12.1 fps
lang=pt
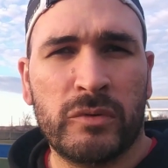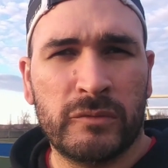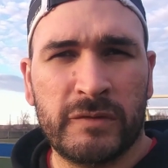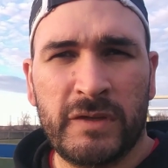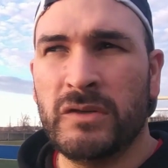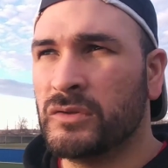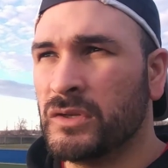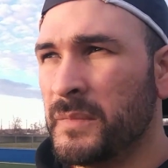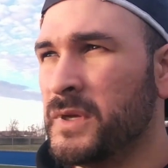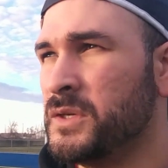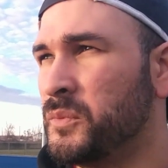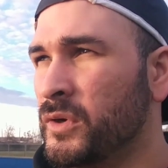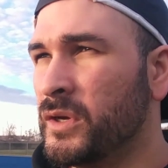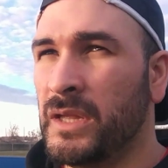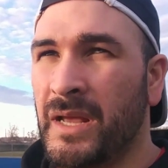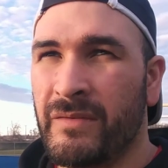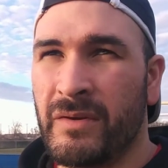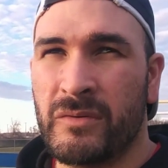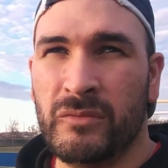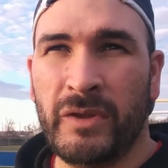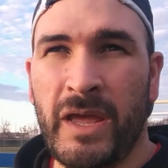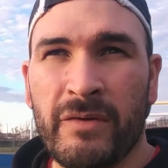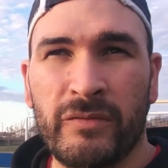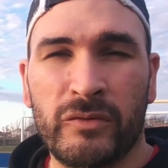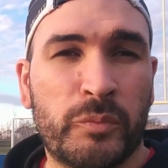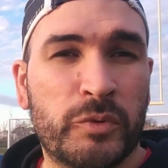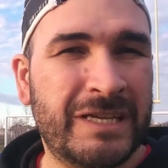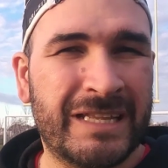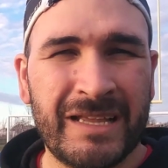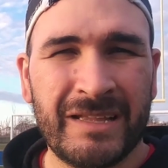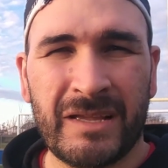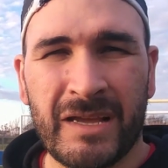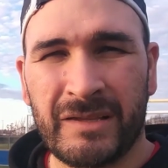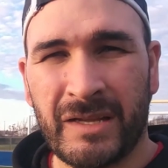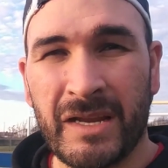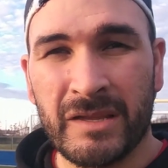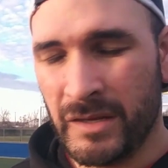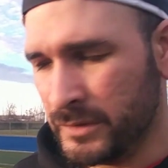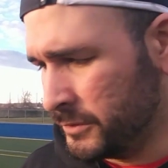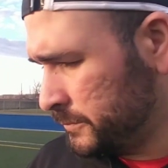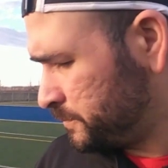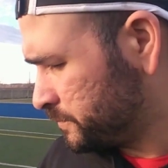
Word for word: que eu não usei, justamente porque estava com neve, eu não podia estar tá treinando.